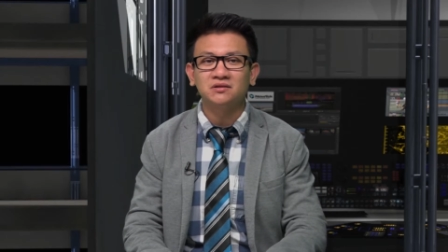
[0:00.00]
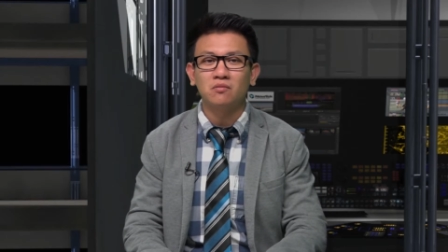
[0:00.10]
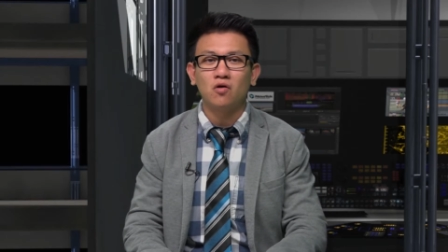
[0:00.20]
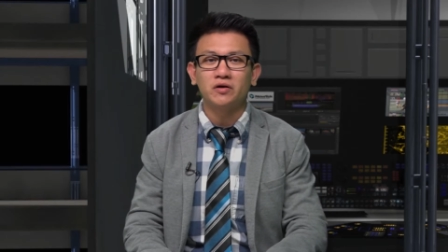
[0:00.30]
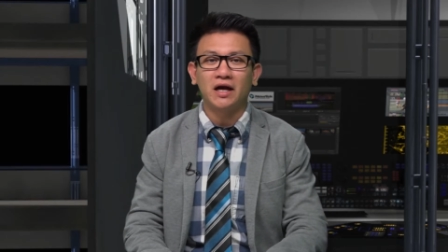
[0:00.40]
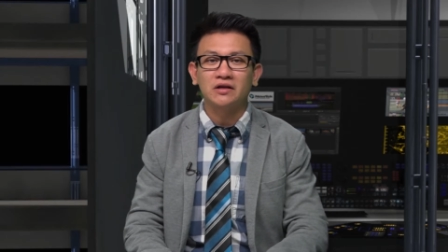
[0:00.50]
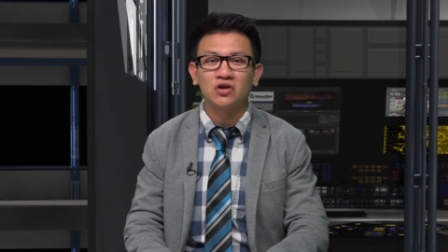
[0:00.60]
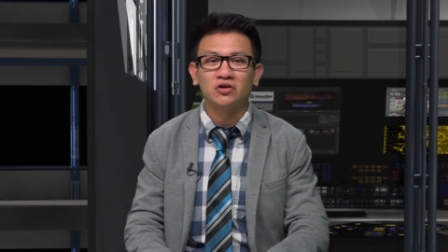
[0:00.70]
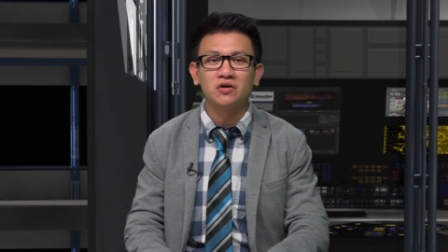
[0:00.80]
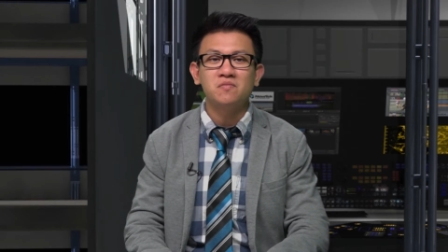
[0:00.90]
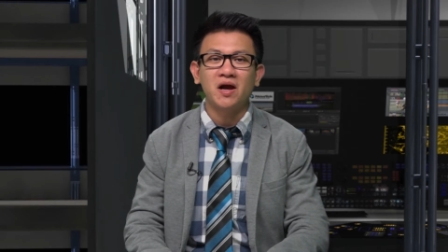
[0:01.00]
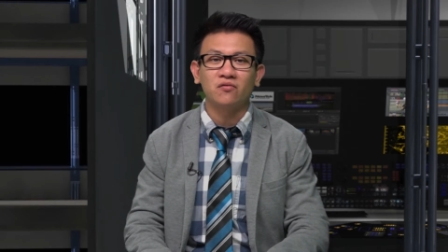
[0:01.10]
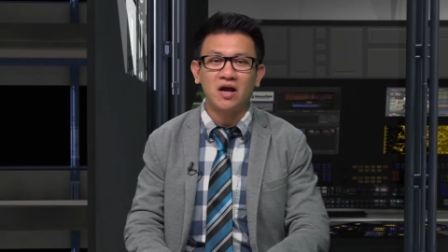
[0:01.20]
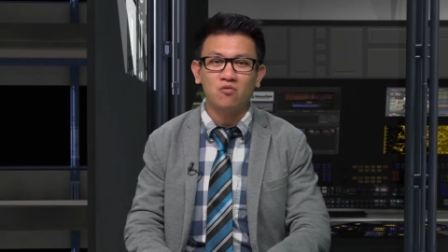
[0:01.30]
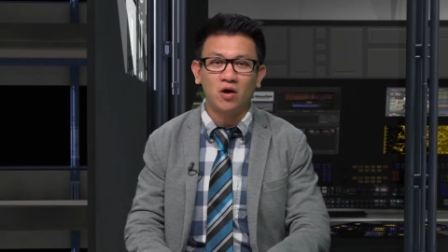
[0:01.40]
trong bối cảnh dịch cúm
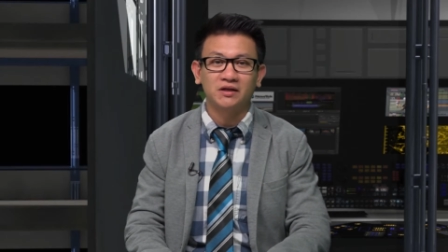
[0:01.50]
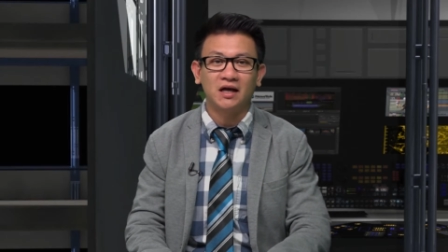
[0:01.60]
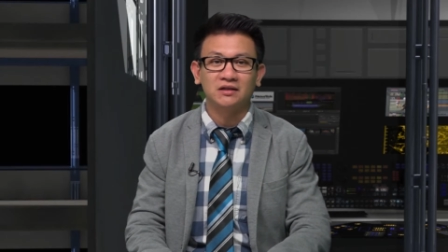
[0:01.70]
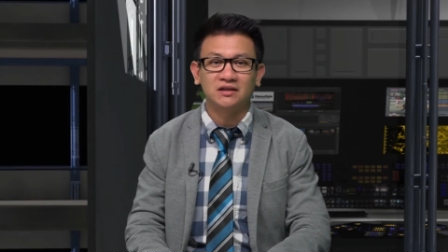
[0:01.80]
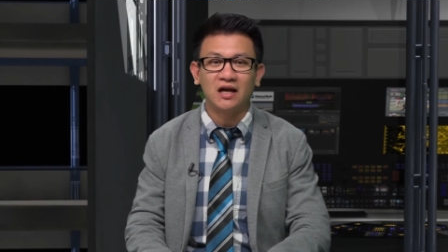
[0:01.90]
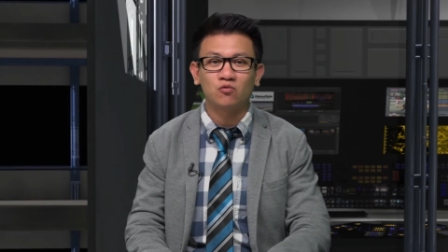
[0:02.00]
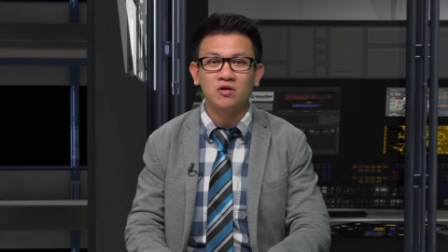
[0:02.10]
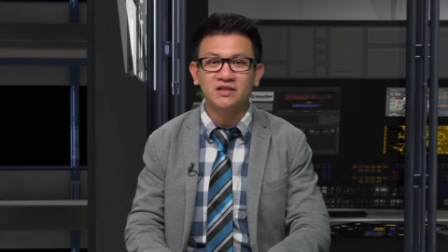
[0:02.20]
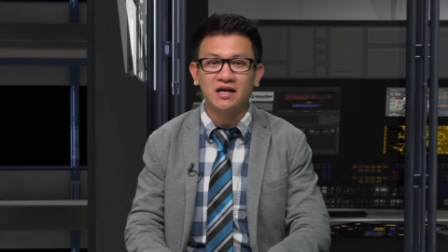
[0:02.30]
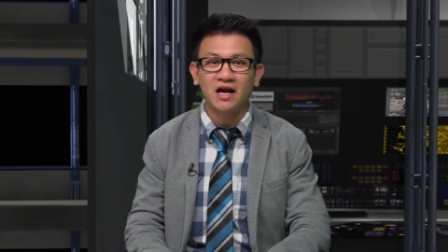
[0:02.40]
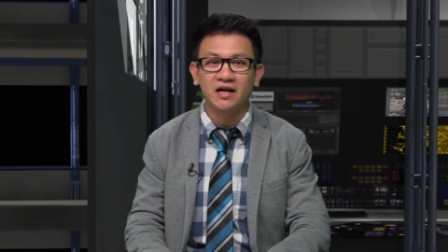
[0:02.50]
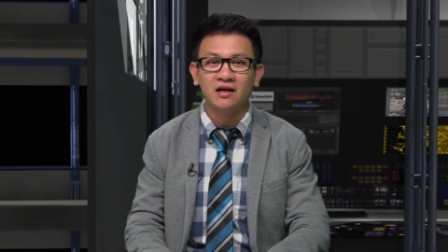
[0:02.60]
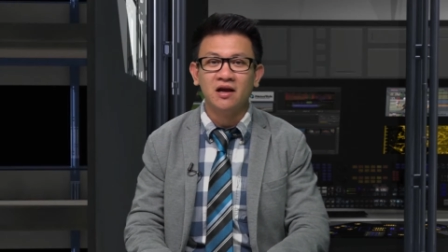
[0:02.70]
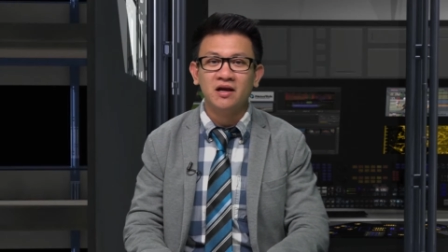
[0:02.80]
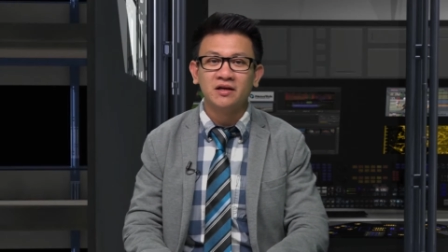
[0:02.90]
heo đang hoành hành tại quốc gia này,
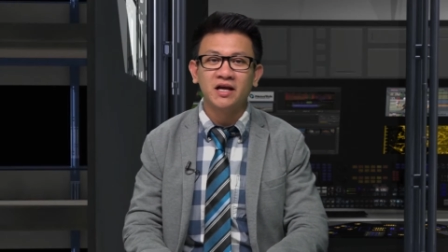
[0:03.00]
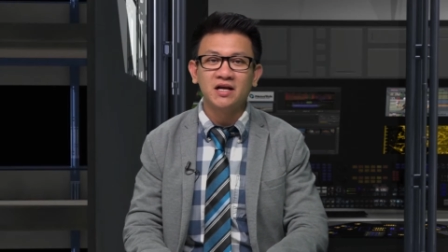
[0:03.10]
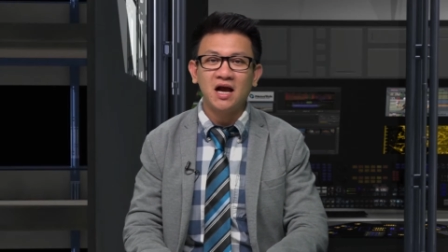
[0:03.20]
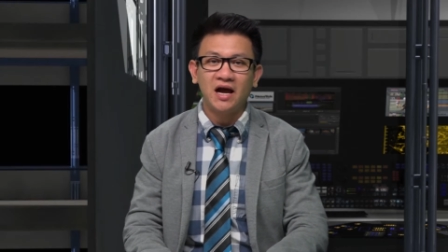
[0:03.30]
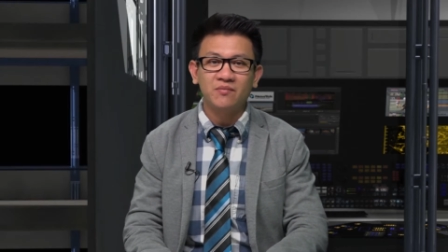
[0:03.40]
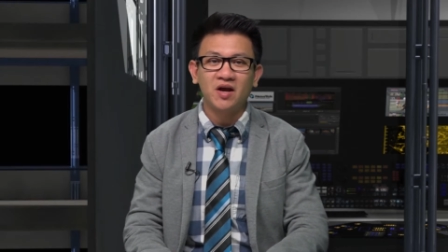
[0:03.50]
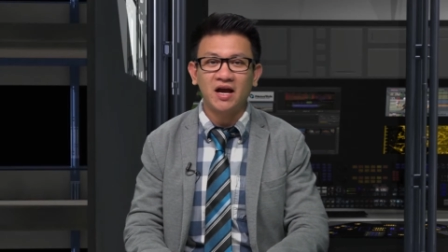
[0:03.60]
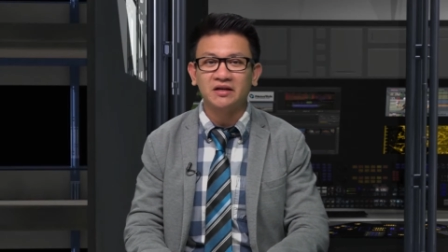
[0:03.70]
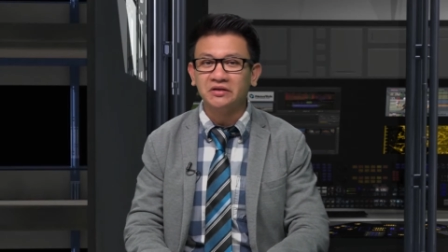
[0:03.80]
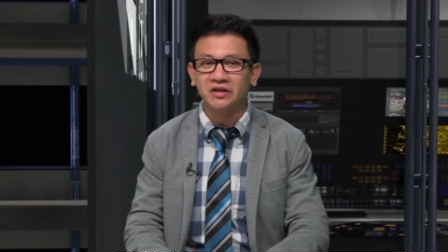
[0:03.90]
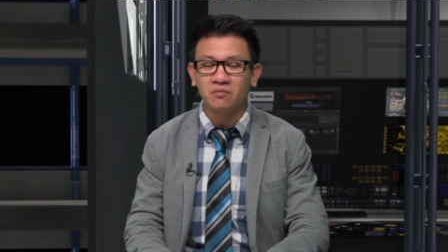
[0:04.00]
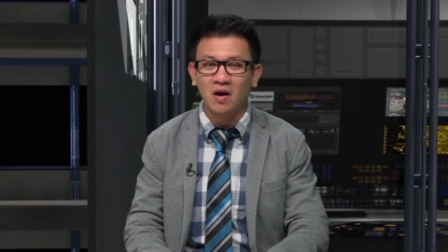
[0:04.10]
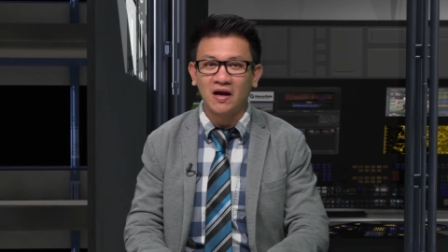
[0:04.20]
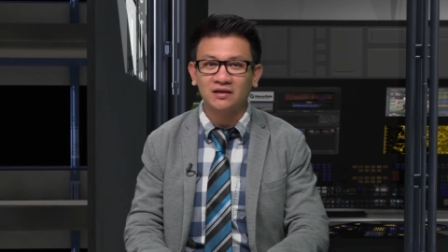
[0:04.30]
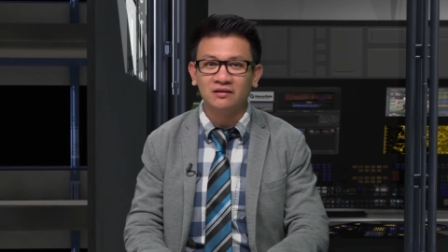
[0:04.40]
khiến 22 người thiệt
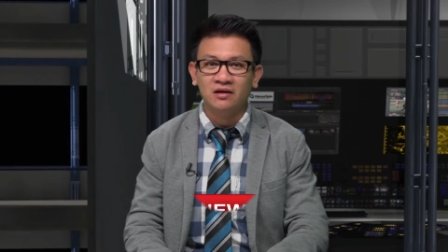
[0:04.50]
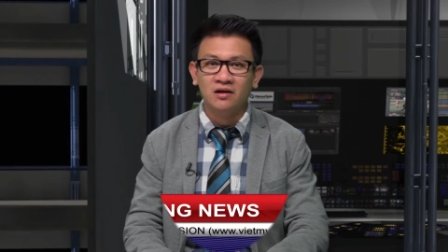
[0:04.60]
mạng.